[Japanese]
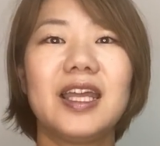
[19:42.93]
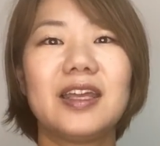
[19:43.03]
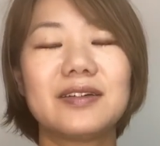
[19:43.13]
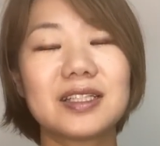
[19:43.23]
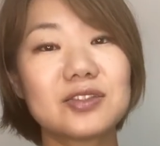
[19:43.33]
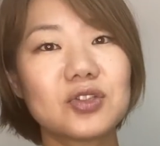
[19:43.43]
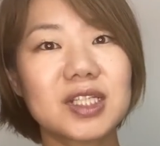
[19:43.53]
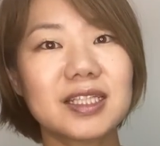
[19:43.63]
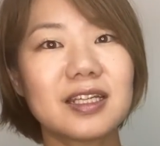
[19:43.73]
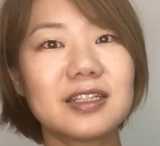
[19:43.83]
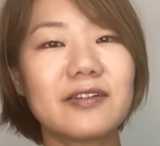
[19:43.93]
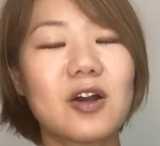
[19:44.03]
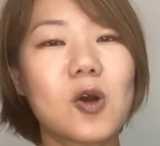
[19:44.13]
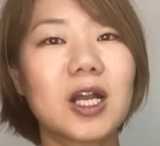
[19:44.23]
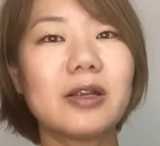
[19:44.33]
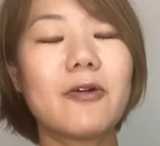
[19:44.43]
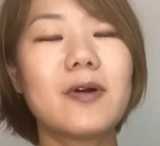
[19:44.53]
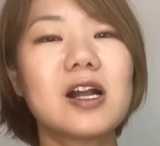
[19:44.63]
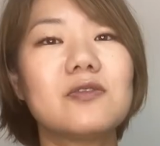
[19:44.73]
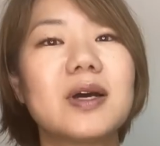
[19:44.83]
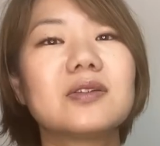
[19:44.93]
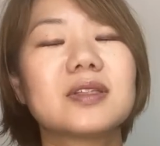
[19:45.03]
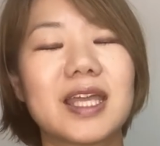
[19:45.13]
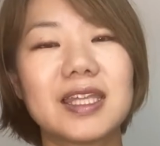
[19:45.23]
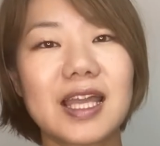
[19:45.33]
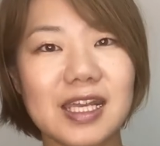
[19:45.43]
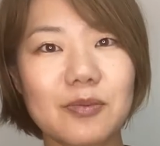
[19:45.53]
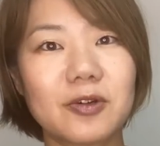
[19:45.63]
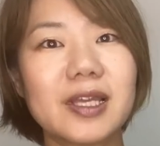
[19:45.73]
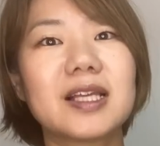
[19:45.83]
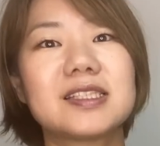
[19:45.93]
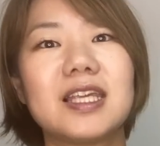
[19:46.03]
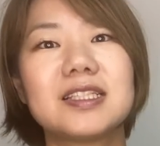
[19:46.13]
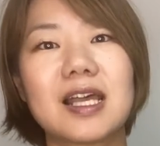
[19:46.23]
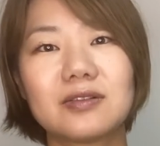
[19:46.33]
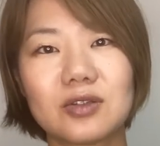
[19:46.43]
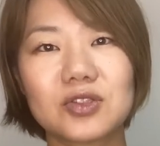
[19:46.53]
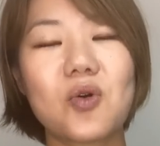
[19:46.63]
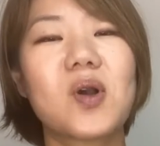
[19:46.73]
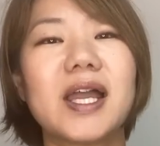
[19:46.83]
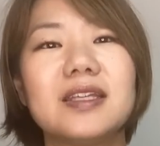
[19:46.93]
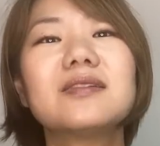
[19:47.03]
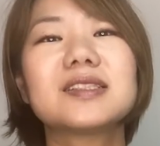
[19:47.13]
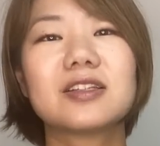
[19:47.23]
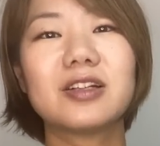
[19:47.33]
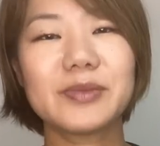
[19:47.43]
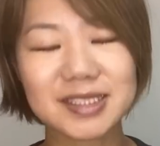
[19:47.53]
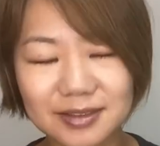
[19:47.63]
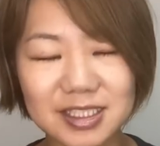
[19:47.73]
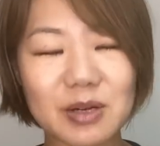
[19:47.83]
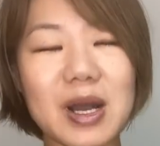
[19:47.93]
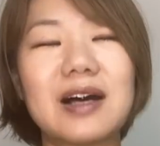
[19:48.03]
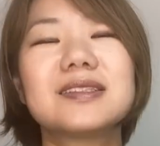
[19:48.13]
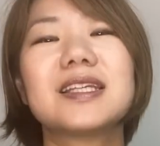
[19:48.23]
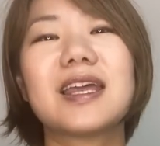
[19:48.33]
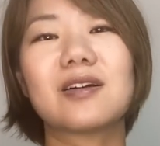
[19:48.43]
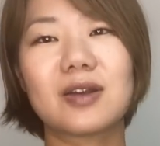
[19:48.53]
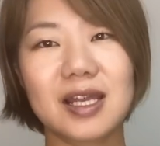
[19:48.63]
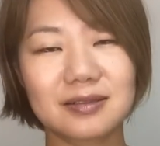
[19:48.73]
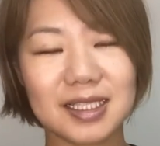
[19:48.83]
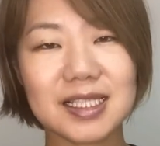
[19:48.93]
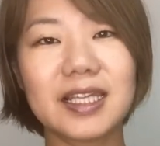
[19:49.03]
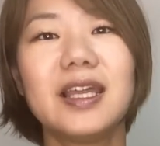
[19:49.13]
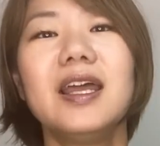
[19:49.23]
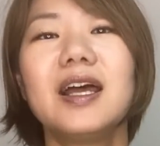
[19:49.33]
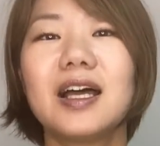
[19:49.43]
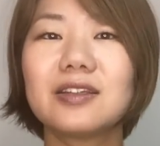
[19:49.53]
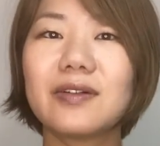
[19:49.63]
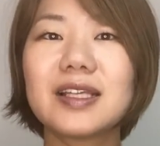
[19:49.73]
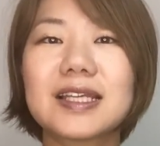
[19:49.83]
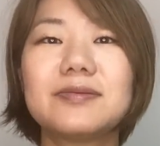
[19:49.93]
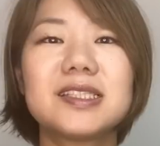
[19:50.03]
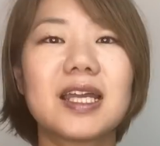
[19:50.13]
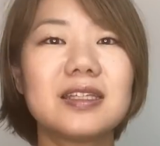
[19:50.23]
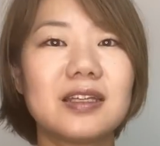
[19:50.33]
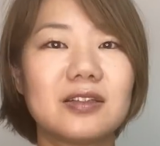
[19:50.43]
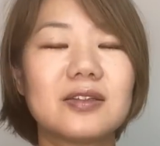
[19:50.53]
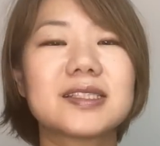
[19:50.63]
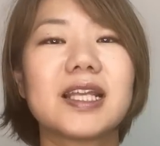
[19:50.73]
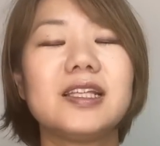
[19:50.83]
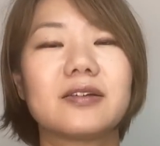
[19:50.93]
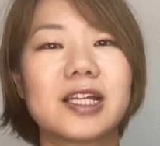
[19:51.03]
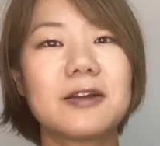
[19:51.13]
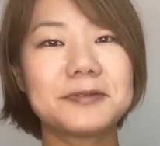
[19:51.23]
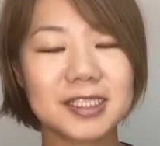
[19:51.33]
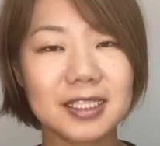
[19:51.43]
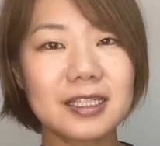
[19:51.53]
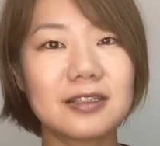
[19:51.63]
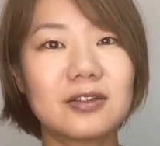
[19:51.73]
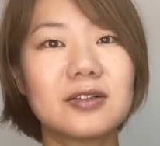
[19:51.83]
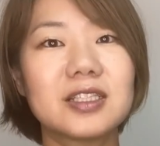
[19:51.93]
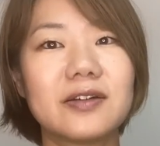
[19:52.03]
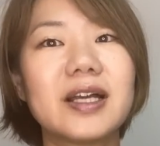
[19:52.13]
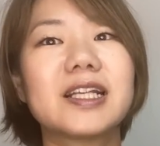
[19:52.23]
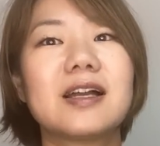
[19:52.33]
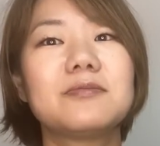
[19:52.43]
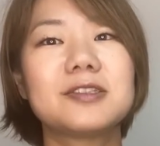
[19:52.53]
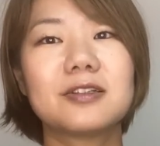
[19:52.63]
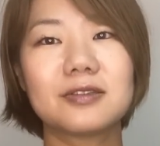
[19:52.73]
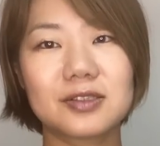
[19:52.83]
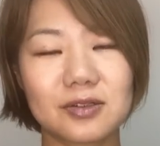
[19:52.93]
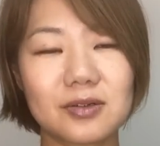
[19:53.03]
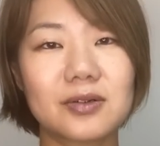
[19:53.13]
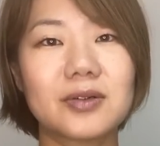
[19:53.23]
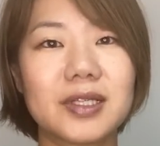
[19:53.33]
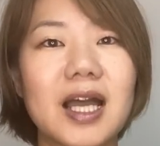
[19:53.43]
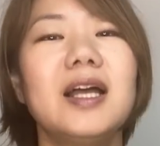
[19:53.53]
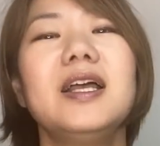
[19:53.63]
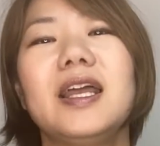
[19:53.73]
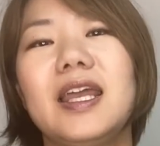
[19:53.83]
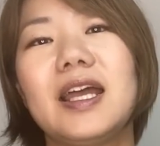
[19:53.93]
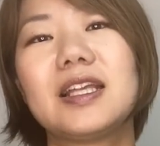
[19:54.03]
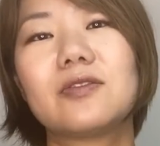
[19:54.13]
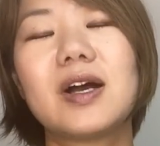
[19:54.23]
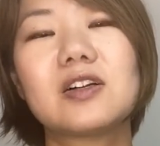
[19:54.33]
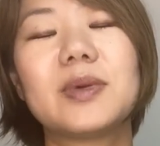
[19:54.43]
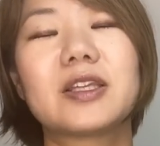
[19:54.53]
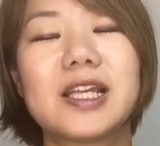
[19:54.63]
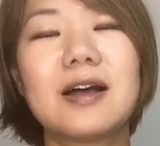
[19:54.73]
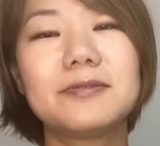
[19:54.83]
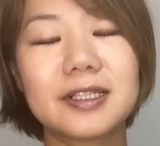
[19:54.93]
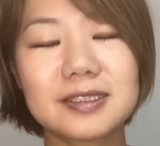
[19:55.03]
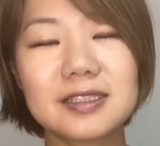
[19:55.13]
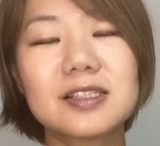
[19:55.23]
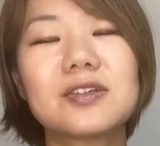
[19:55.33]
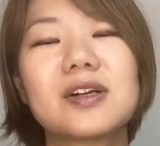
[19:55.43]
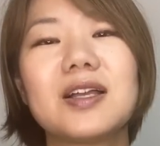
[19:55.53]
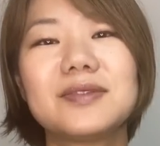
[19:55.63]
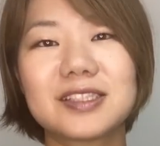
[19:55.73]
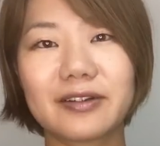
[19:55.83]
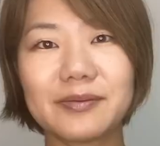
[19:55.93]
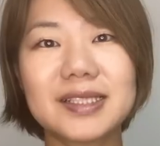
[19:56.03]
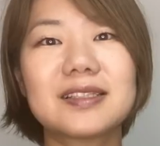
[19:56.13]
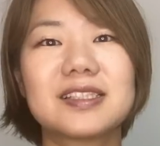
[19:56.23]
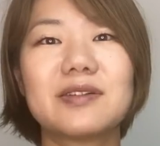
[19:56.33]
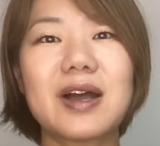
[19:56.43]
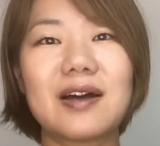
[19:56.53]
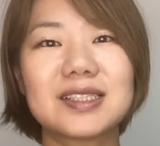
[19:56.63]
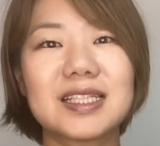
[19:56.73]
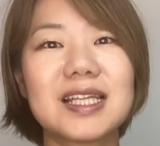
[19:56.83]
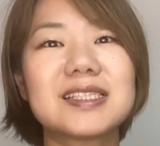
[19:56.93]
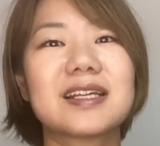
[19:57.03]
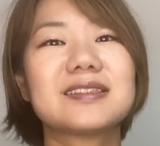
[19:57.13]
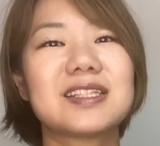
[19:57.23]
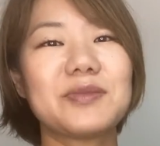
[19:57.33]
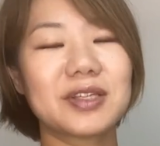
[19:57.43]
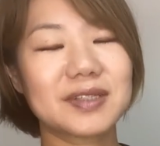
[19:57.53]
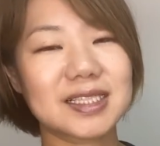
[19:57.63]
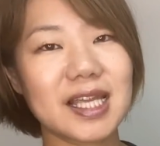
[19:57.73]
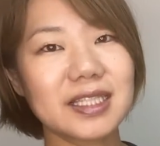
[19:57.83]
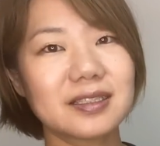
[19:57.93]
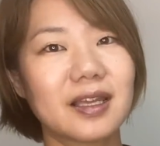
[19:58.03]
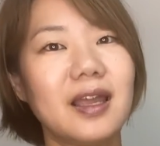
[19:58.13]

私のチャンネルでは他にもワークマンの店内レポや新作の紹介などしております。そちらも併せてご覧ください。あとはサブチャンネルのサリーのキャンプチャンネルの方ではキャンプ場の情報や、あとワークマンのキャンプグッズの紹介もしております。そちらも併せてチェックしてみてください。